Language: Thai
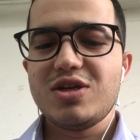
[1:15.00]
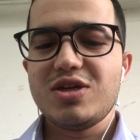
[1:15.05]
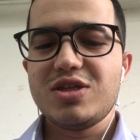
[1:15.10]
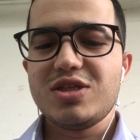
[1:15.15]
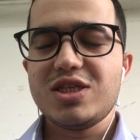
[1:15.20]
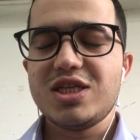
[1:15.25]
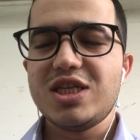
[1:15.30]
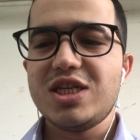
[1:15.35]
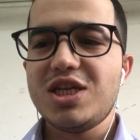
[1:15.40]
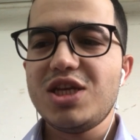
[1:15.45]

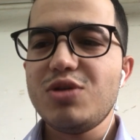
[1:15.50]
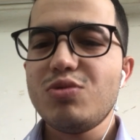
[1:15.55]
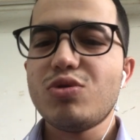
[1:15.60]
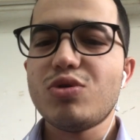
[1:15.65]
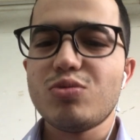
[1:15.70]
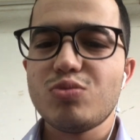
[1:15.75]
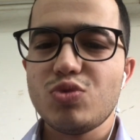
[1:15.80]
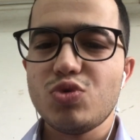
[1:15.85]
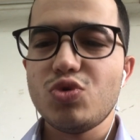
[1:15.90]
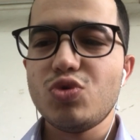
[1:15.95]
สิ่งที่ผม
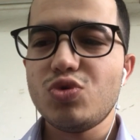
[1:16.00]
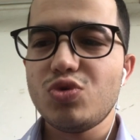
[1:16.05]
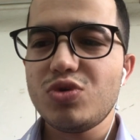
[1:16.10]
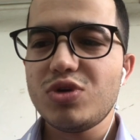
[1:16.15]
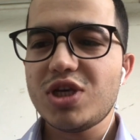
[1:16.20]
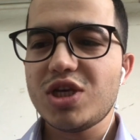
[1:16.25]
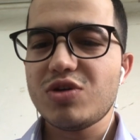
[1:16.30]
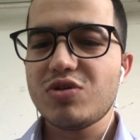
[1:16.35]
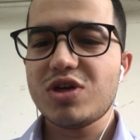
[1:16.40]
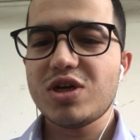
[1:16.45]
รู้
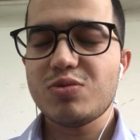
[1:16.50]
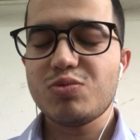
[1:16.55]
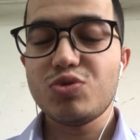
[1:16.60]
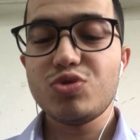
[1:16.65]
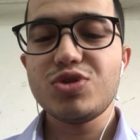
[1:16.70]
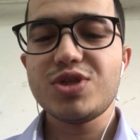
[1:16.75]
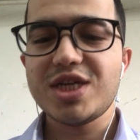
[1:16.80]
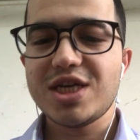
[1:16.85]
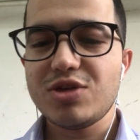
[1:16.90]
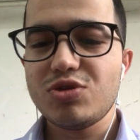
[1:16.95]
เกี่ยวกับผู้
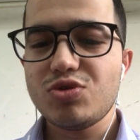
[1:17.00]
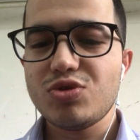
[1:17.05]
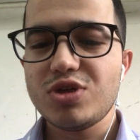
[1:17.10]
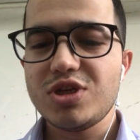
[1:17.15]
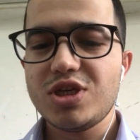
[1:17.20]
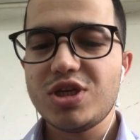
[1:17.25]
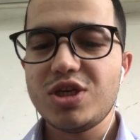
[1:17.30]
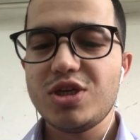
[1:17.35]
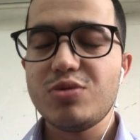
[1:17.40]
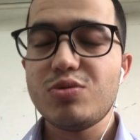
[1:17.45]
ชายตุร
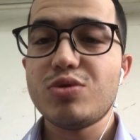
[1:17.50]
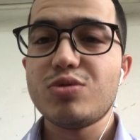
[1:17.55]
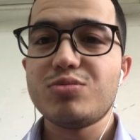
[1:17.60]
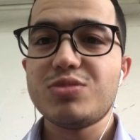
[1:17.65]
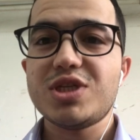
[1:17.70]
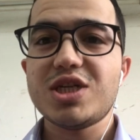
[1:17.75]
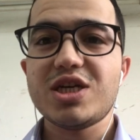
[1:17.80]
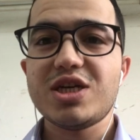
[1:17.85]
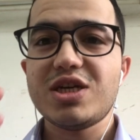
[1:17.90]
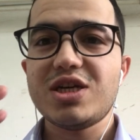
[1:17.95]
กีผม
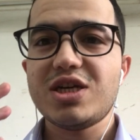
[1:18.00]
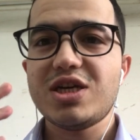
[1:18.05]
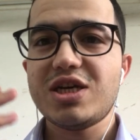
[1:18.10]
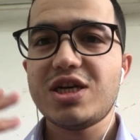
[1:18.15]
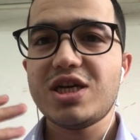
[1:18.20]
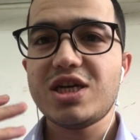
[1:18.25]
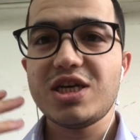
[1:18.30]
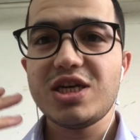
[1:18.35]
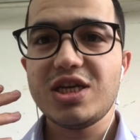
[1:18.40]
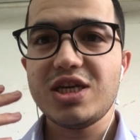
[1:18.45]
จะ
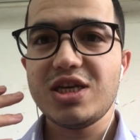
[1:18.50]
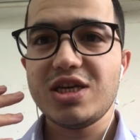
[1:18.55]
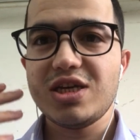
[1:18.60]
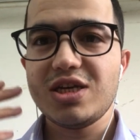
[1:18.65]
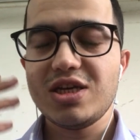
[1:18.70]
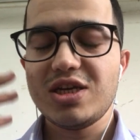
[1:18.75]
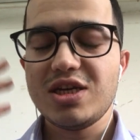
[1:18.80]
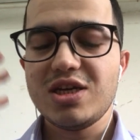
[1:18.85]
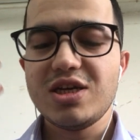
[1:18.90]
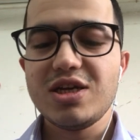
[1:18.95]
ให้
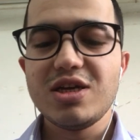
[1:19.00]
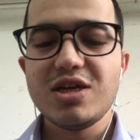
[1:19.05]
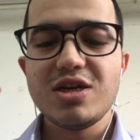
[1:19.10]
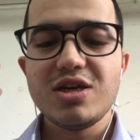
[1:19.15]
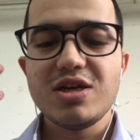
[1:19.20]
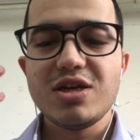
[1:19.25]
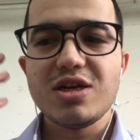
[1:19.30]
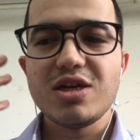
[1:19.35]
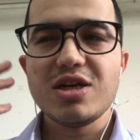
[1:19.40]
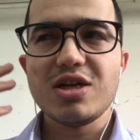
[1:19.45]

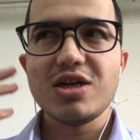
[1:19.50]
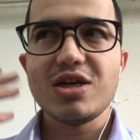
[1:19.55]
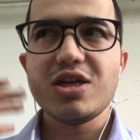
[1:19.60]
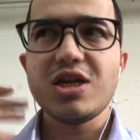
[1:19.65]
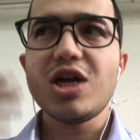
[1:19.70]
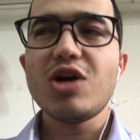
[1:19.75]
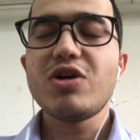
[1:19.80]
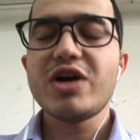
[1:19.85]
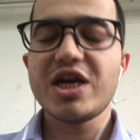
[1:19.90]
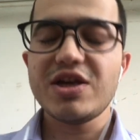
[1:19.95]

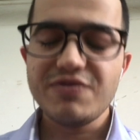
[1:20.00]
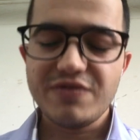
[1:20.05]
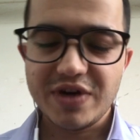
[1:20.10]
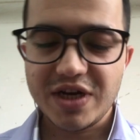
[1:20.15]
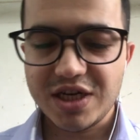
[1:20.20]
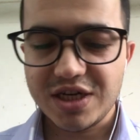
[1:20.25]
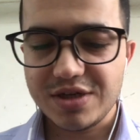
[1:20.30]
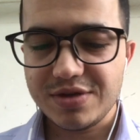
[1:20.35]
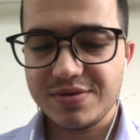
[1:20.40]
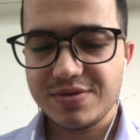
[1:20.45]
เล่าให้ฟัง
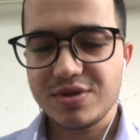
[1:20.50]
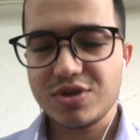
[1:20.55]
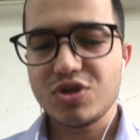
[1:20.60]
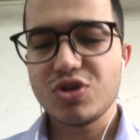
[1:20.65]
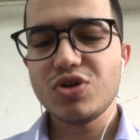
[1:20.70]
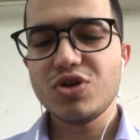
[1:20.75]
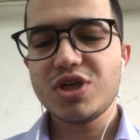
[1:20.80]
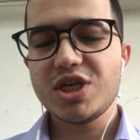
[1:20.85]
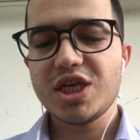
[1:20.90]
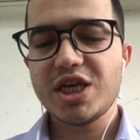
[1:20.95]
โอ
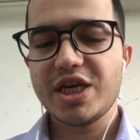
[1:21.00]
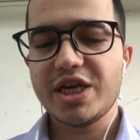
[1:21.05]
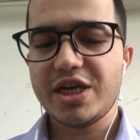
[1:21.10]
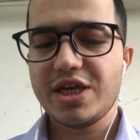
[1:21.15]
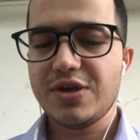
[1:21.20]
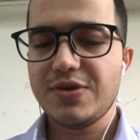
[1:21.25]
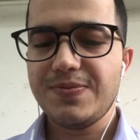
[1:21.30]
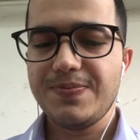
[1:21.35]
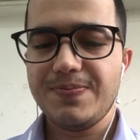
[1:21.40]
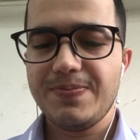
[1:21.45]
เค
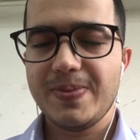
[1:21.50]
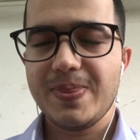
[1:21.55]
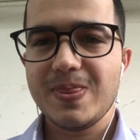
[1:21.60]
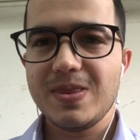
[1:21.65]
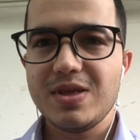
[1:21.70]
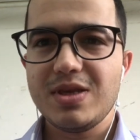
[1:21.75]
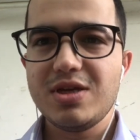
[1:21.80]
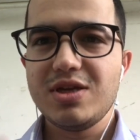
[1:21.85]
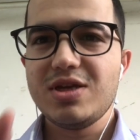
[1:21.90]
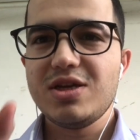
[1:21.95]

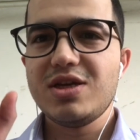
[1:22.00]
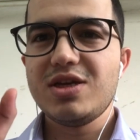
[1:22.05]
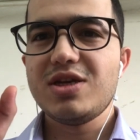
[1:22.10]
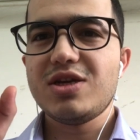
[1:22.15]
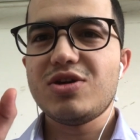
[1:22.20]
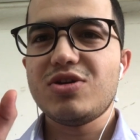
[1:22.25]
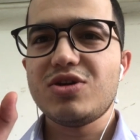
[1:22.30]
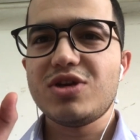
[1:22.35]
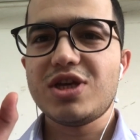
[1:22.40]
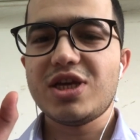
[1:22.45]

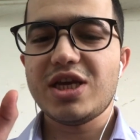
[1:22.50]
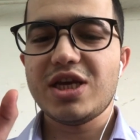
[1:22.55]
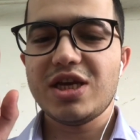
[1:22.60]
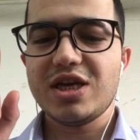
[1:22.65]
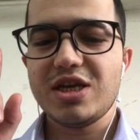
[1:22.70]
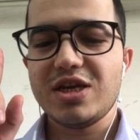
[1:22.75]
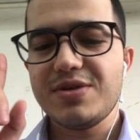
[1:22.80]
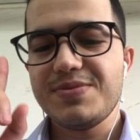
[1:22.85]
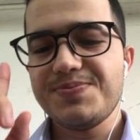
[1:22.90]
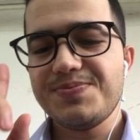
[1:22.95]
โอเค
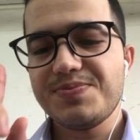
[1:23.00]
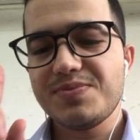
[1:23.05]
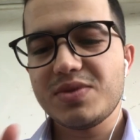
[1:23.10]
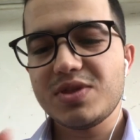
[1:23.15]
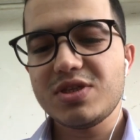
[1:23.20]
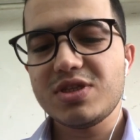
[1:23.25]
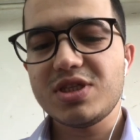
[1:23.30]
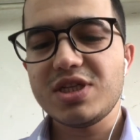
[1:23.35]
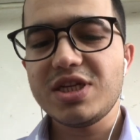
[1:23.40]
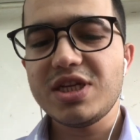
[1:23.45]

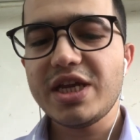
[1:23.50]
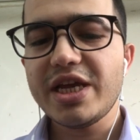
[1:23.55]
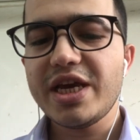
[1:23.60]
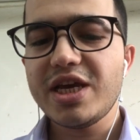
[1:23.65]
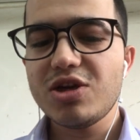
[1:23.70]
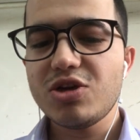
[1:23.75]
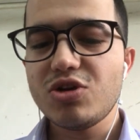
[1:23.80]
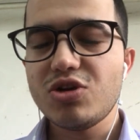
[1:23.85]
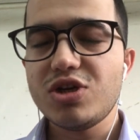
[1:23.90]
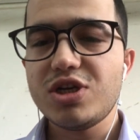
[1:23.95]
สิ่งแรก
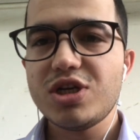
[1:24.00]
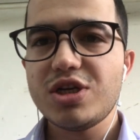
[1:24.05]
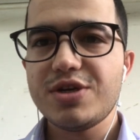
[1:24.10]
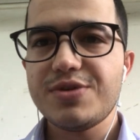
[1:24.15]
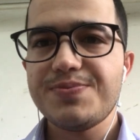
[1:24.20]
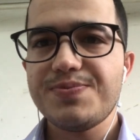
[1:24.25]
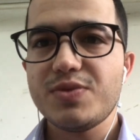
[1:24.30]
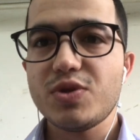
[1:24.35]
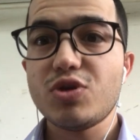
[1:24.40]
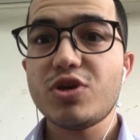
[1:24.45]
ก็คือ
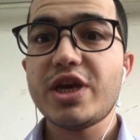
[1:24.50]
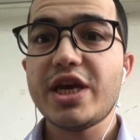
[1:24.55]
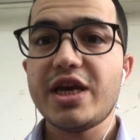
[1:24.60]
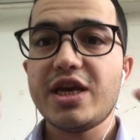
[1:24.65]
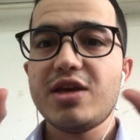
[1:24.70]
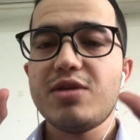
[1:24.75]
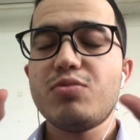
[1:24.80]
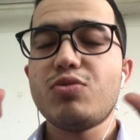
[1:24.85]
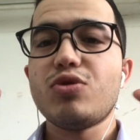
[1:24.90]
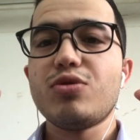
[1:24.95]
โอเค
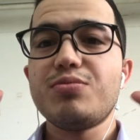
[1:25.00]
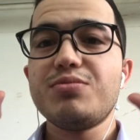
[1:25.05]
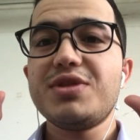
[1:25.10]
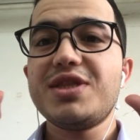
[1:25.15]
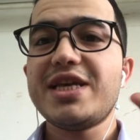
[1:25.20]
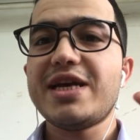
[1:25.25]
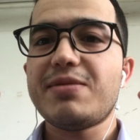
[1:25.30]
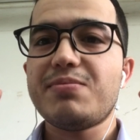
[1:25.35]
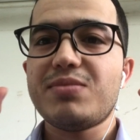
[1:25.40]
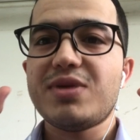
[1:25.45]
ผมเตรี
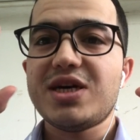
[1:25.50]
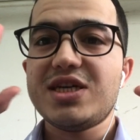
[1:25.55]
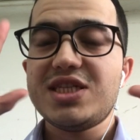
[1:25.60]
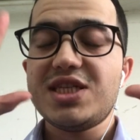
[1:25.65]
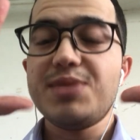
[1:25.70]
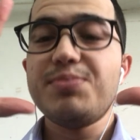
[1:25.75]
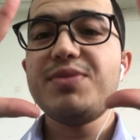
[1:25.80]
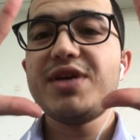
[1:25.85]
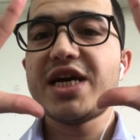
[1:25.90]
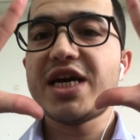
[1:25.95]
ยมมาสิบ
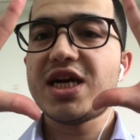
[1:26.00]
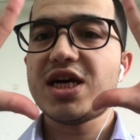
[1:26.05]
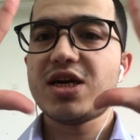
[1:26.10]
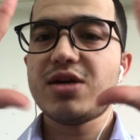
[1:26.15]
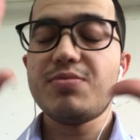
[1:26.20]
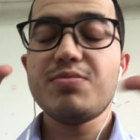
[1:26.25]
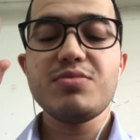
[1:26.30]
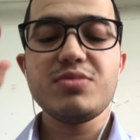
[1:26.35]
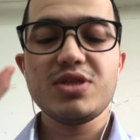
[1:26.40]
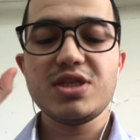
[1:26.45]
อย่างครับ
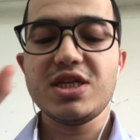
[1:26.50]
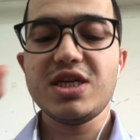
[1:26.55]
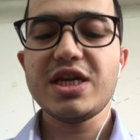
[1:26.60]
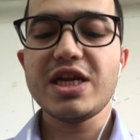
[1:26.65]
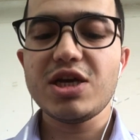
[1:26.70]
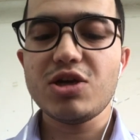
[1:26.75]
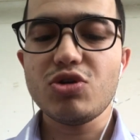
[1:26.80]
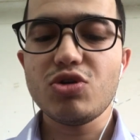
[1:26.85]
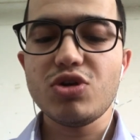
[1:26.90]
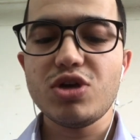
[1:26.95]
สิ่งแรก
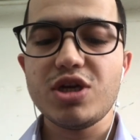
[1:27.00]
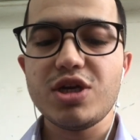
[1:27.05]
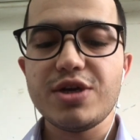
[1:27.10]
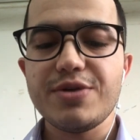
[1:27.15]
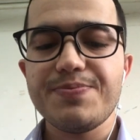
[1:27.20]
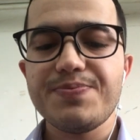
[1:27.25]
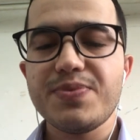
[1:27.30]
ก็คือ